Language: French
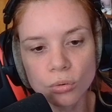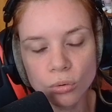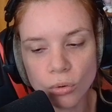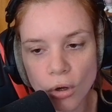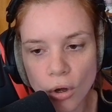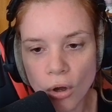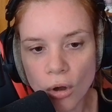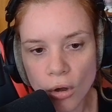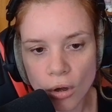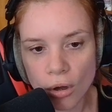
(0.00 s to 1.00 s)
euh,
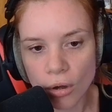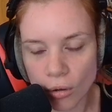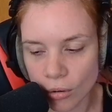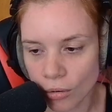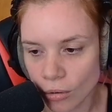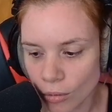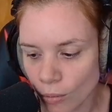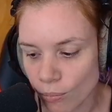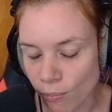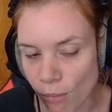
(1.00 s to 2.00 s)
euh,
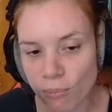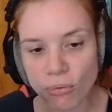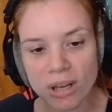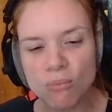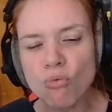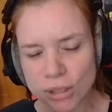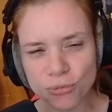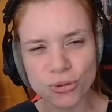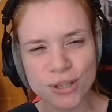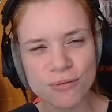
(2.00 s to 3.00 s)
même pour les moins
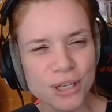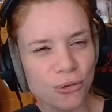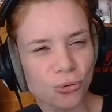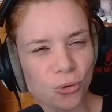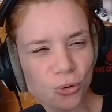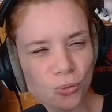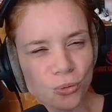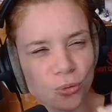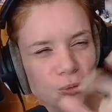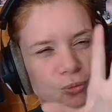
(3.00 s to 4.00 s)
scientifiques d'entre nous,
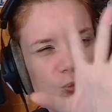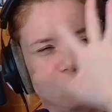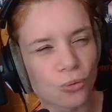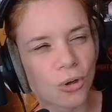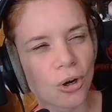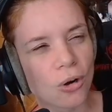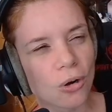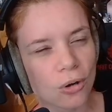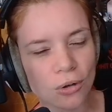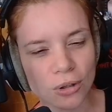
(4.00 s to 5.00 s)
ou
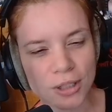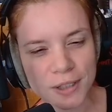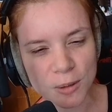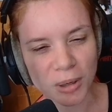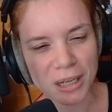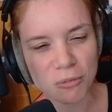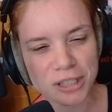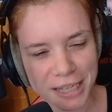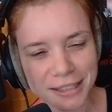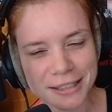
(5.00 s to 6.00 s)
les esprits les
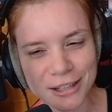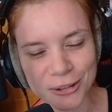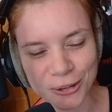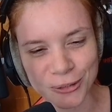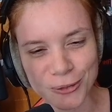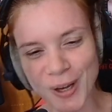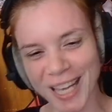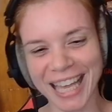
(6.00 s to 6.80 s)
moins aiguisés d'entre nous.